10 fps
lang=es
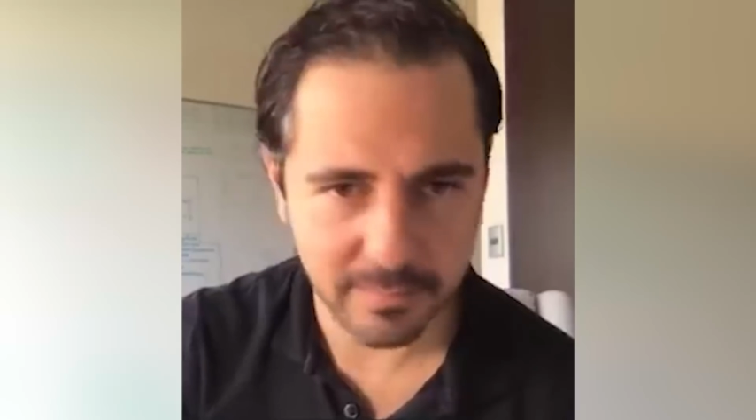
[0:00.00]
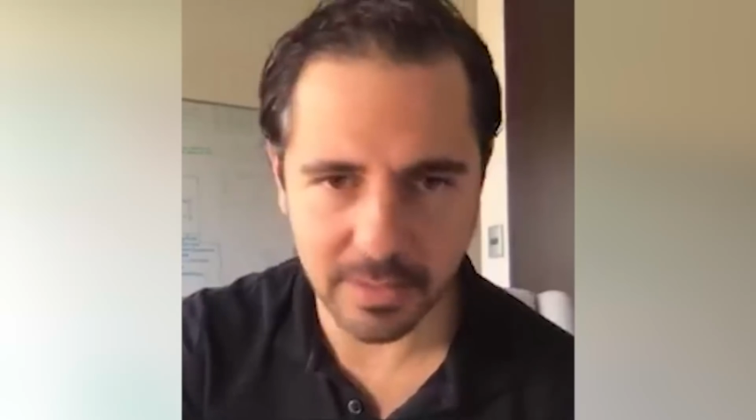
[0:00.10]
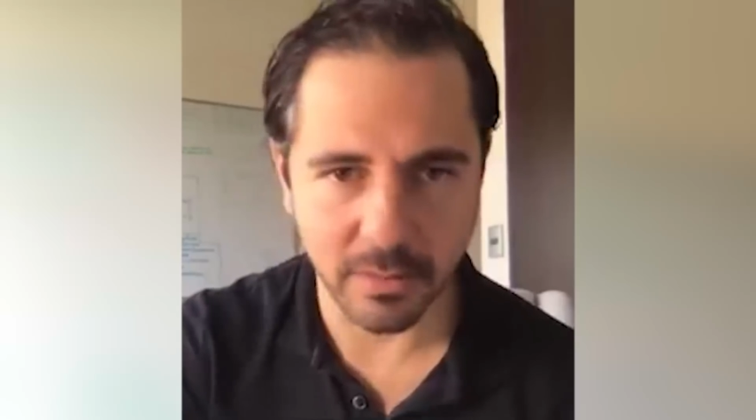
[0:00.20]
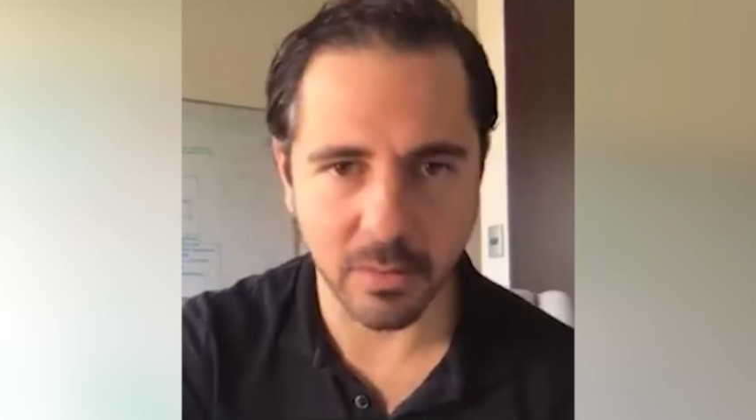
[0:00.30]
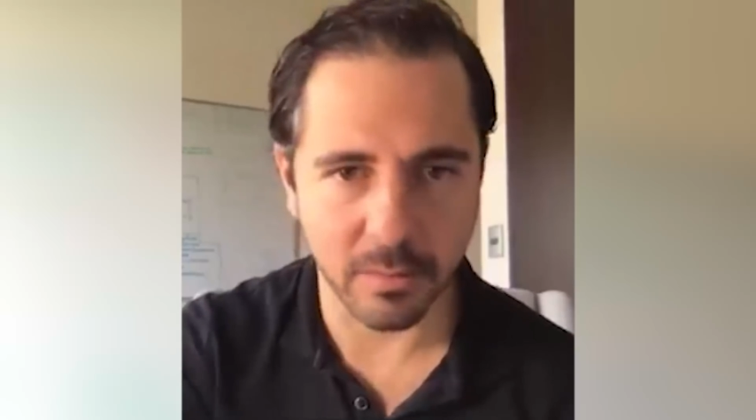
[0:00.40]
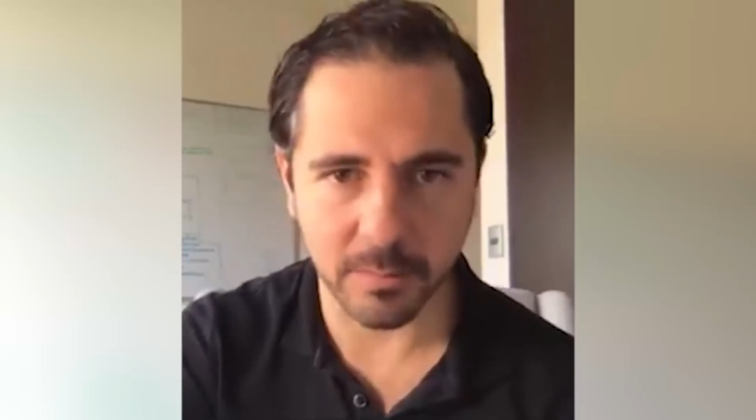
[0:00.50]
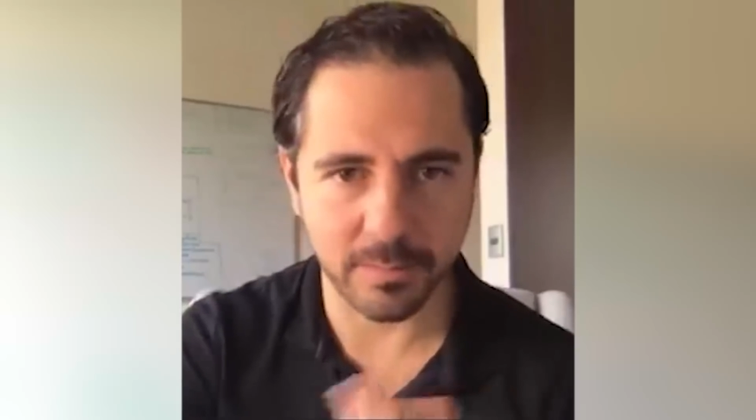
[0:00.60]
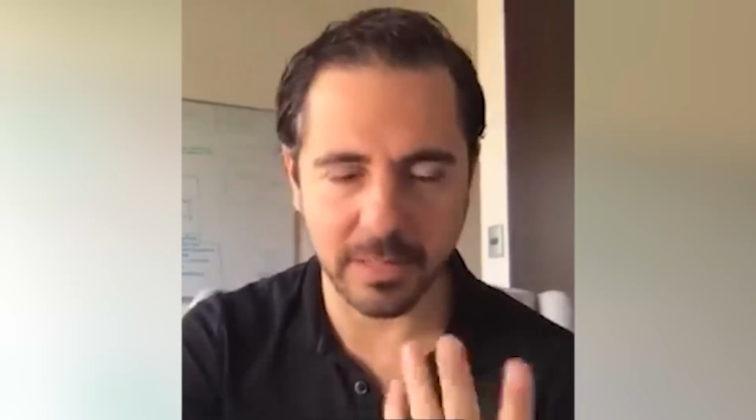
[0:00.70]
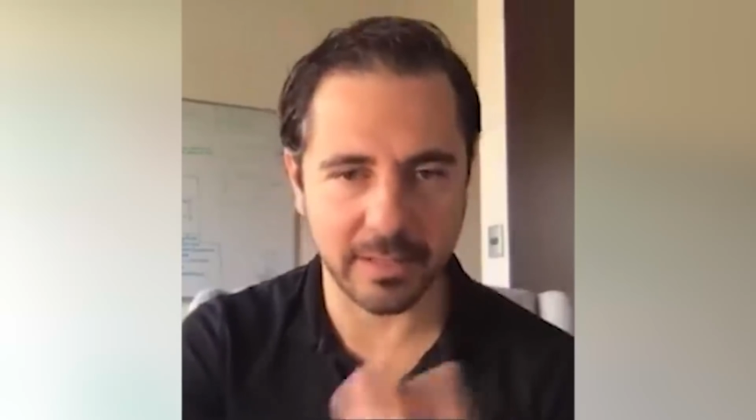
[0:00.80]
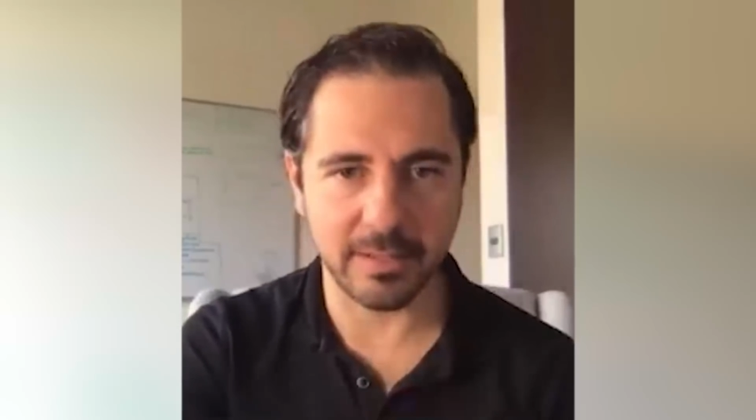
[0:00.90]
Y
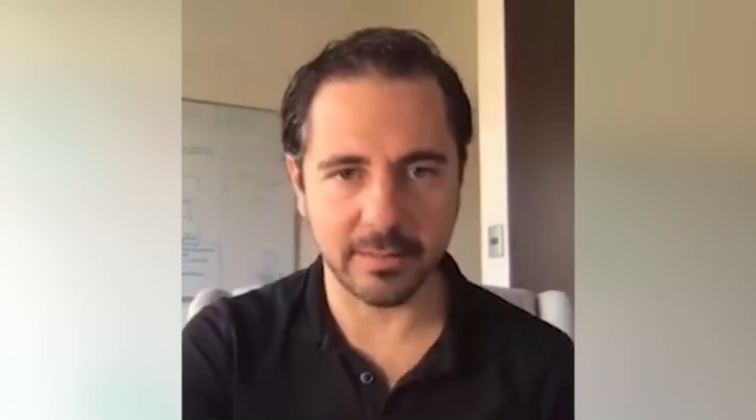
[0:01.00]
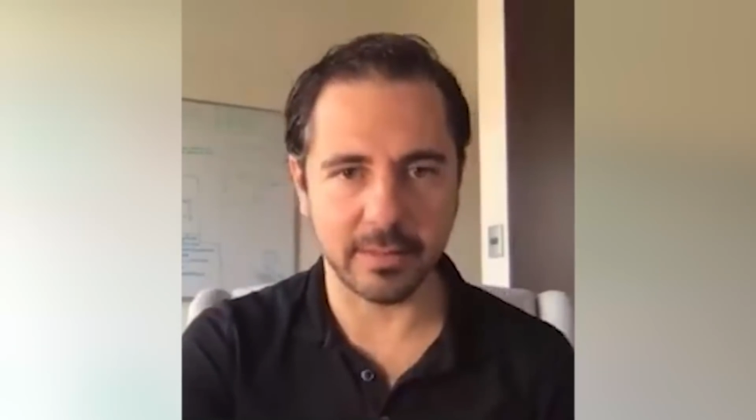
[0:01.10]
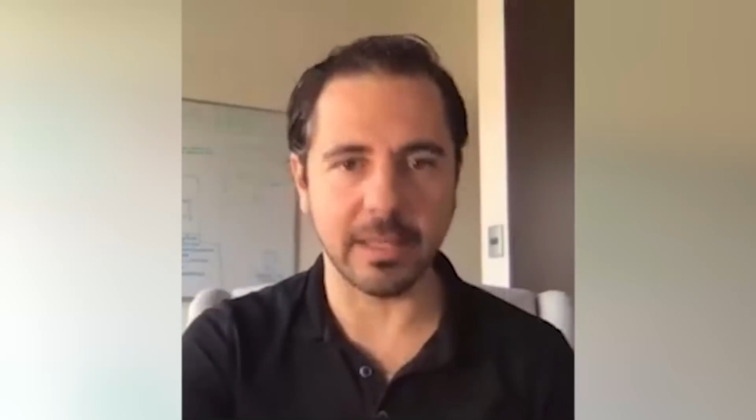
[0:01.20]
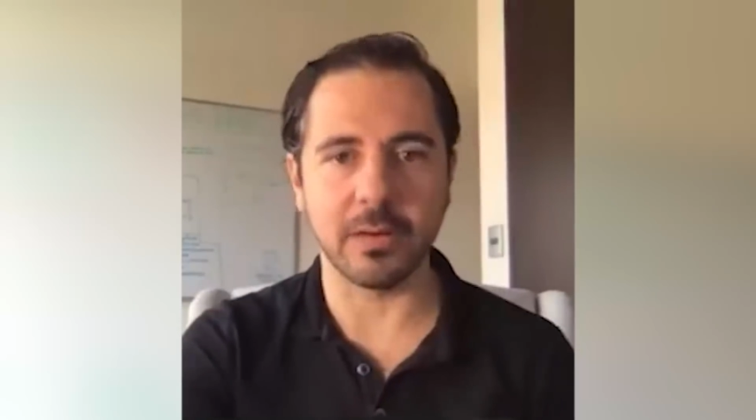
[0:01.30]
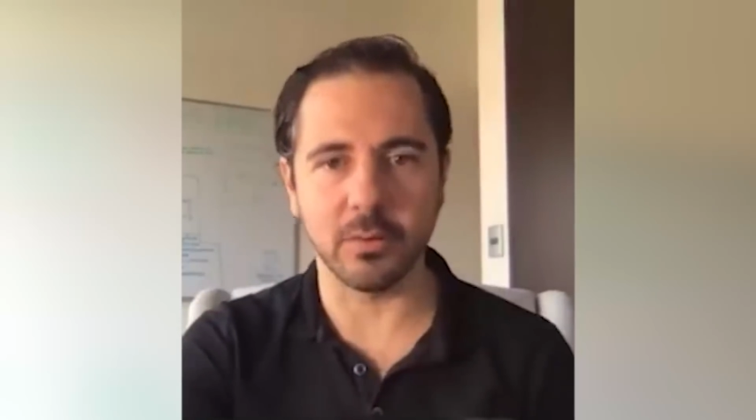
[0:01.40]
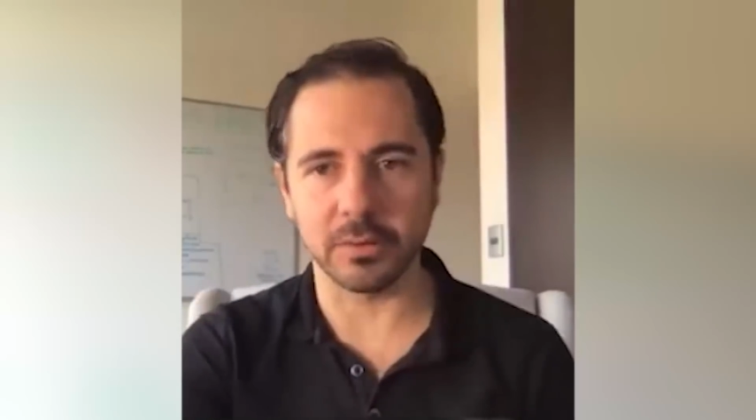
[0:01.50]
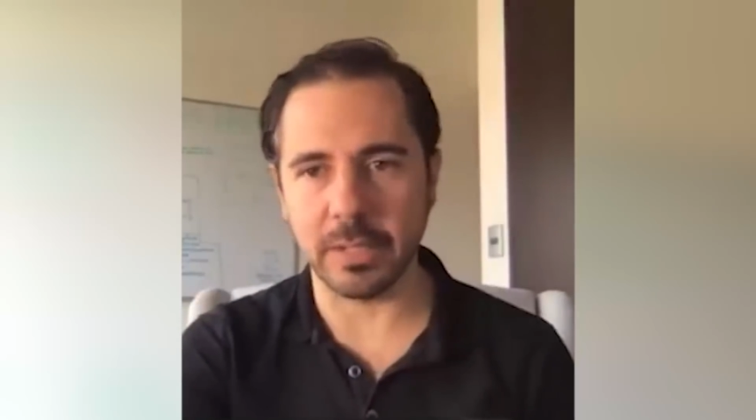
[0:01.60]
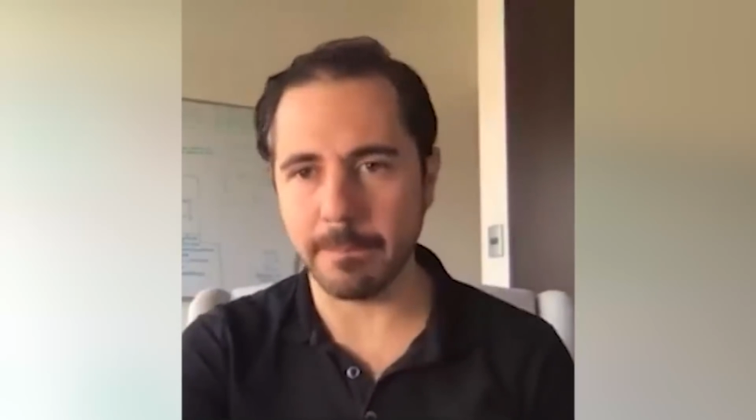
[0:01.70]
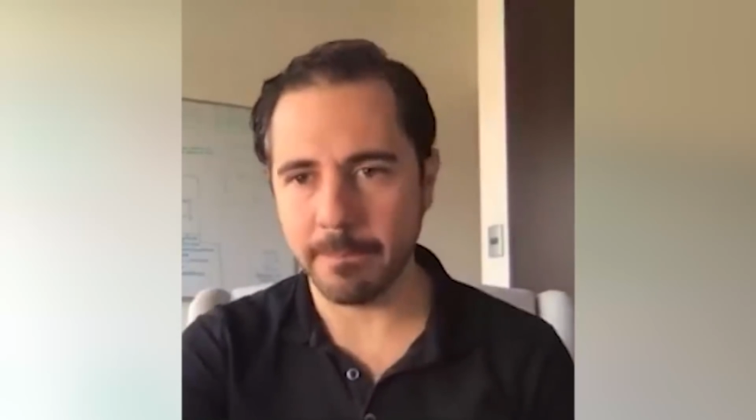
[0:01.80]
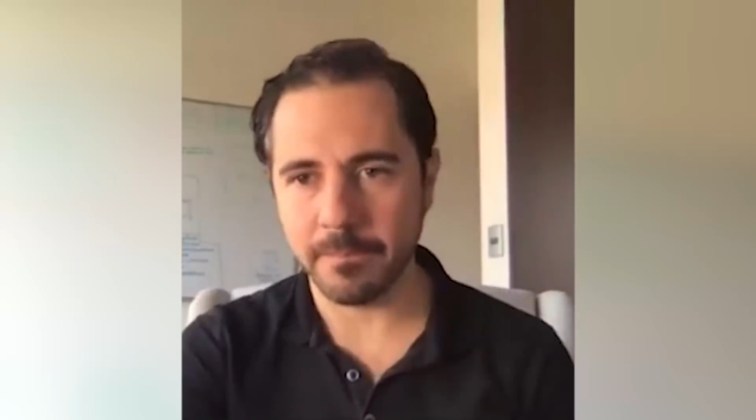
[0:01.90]
no existe tal
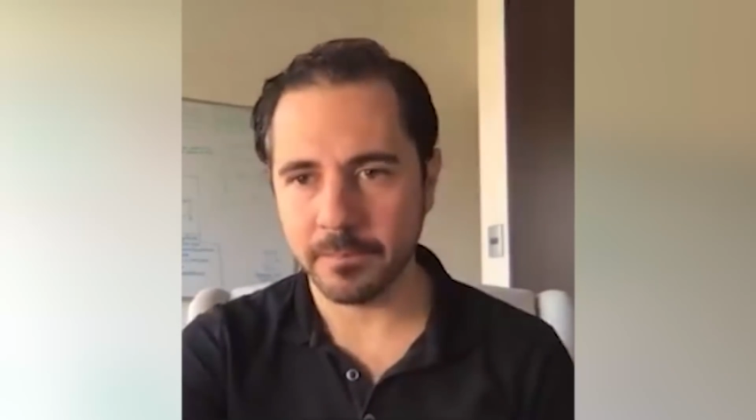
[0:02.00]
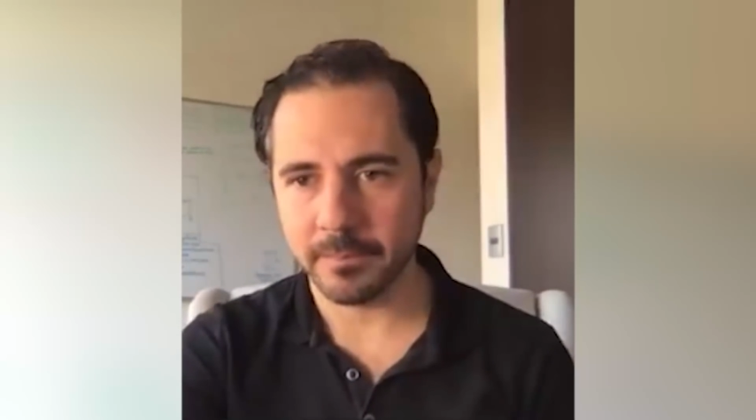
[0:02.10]
cosa.